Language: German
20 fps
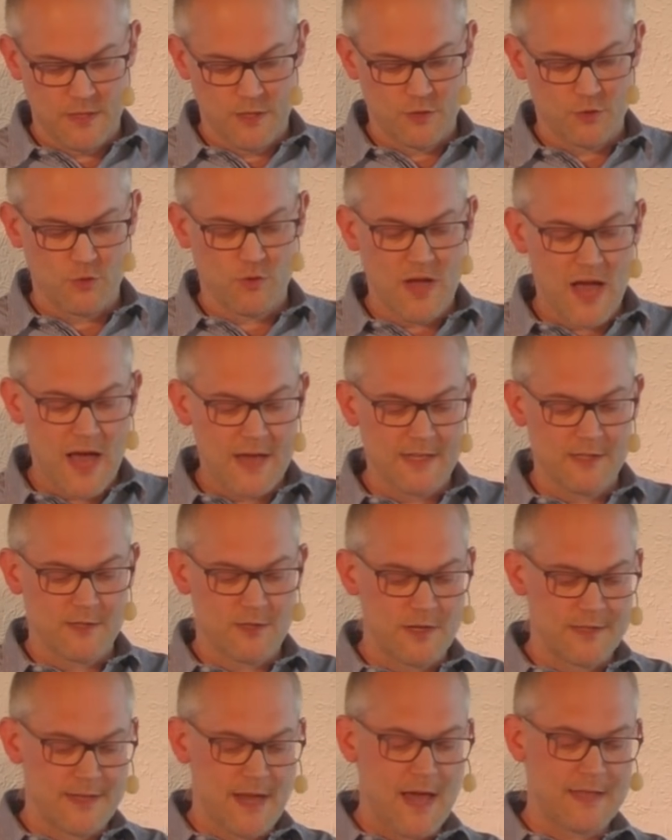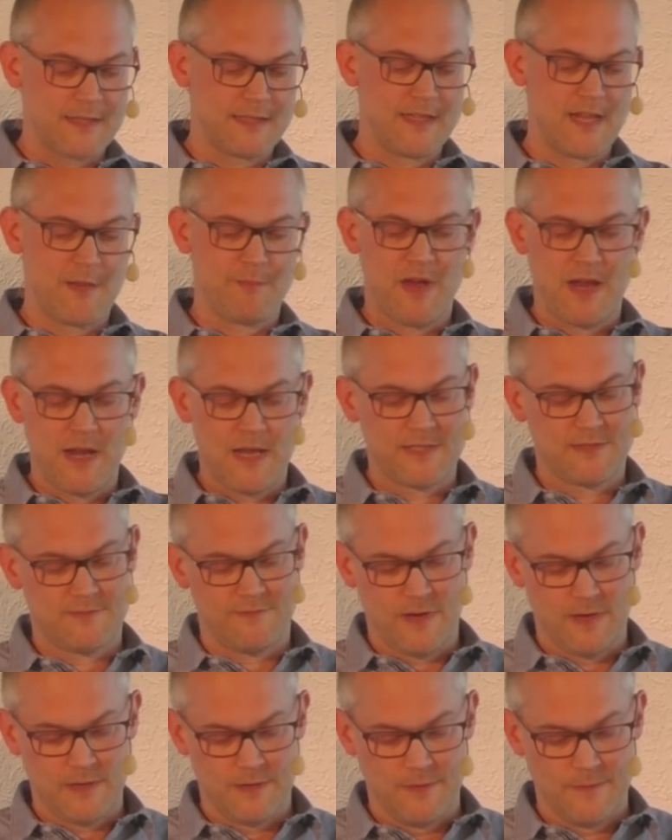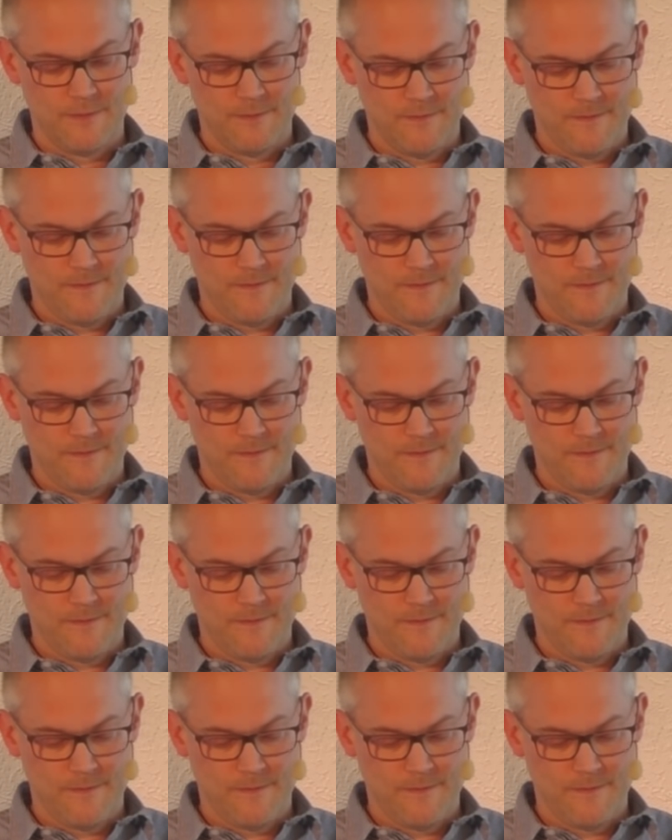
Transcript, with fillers: Sogar die Soldaten der Palastwache.